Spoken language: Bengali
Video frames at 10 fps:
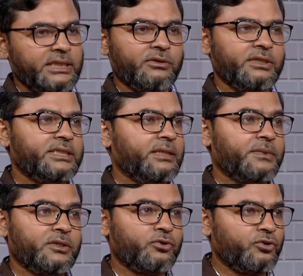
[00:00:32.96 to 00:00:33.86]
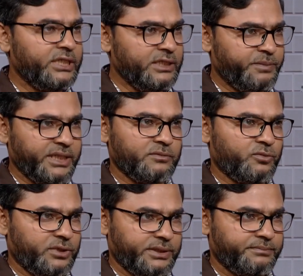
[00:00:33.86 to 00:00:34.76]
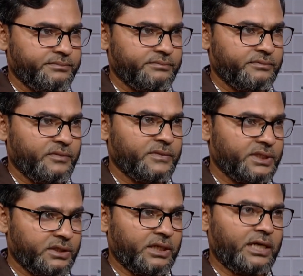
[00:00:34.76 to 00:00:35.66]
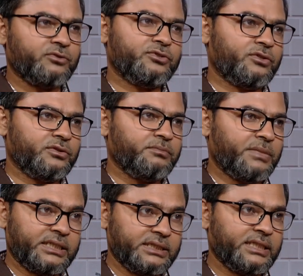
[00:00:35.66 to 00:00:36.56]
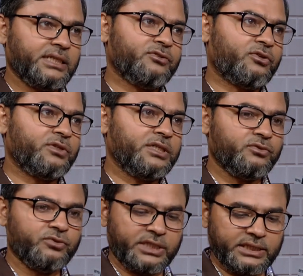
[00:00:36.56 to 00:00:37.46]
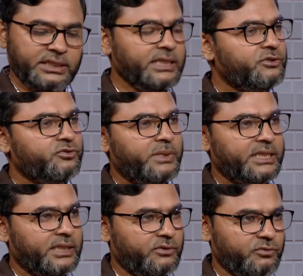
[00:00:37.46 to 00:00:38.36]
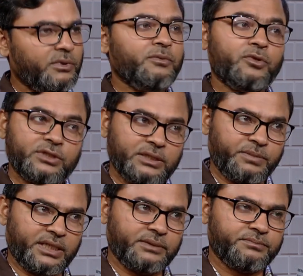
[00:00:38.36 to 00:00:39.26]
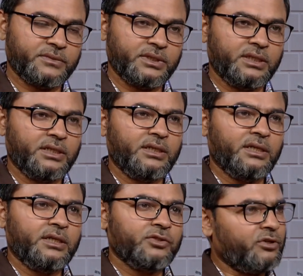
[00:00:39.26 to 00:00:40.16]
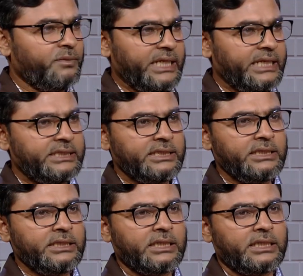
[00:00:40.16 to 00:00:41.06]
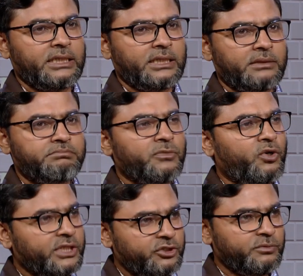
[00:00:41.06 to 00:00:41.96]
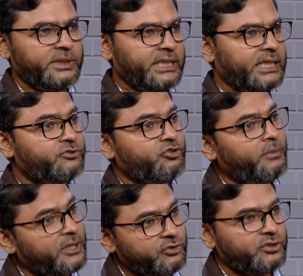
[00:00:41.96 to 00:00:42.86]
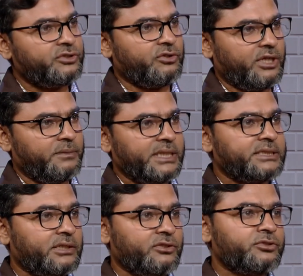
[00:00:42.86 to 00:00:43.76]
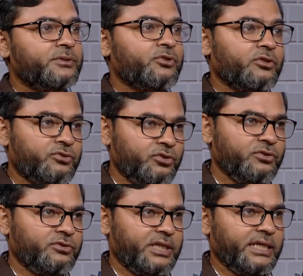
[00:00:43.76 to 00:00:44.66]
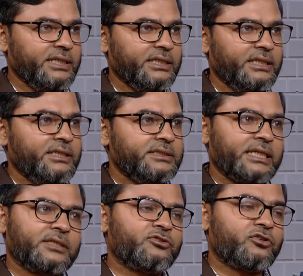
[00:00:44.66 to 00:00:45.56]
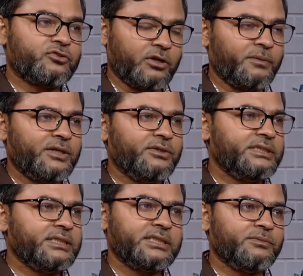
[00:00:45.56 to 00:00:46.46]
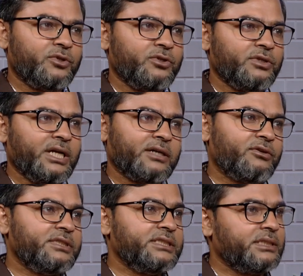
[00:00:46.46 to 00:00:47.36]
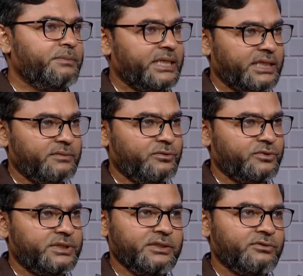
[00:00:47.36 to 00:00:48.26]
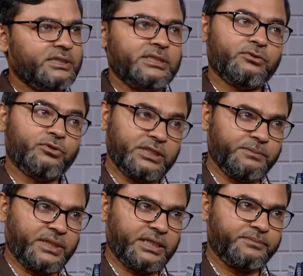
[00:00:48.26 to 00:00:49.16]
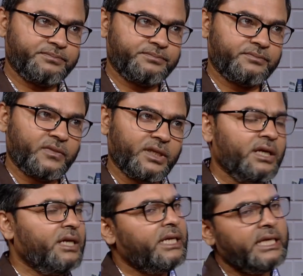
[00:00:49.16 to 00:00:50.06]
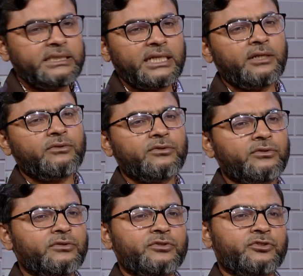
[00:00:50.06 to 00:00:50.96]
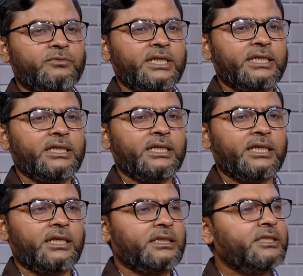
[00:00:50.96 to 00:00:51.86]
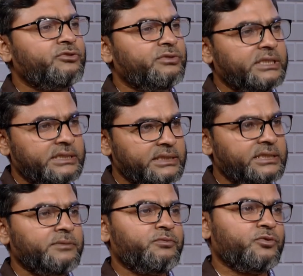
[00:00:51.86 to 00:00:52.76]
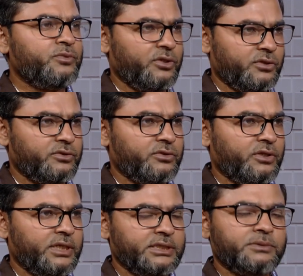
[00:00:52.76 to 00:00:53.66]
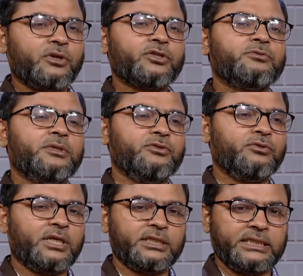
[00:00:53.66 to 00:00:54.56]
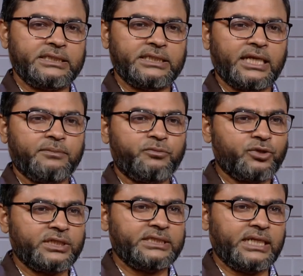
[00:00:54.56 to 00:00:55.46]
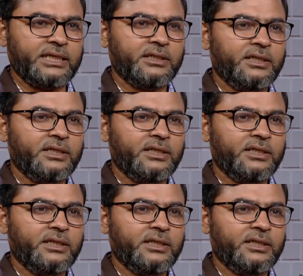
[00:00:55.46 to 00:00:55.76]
তাহলে এটা আমরা গ্রোয়িং পেন বলি আচ্ছা হাঁটু যখন বাড়তে থাকে তখন এই দুই এন্ডে কিছু ব্যথা অনুভব হতে পারে তবে এটি অনেক সময় দেখা ট্রমাজনিত হয় বাচ্চার অনেক সময় তথ্য লুকায় যে একটা ট্রমা হয়েছে সে বললো না কয়দিন সে ব্যথায় ভুগছে তো এটি হতে পারে এছাড়াও কোনো কোনো সময় কিছু ডিজিজের পূর্ব লক্ষণ হয় যেমন অনেক সময় দৌড়াতে যায় পড়ে যায়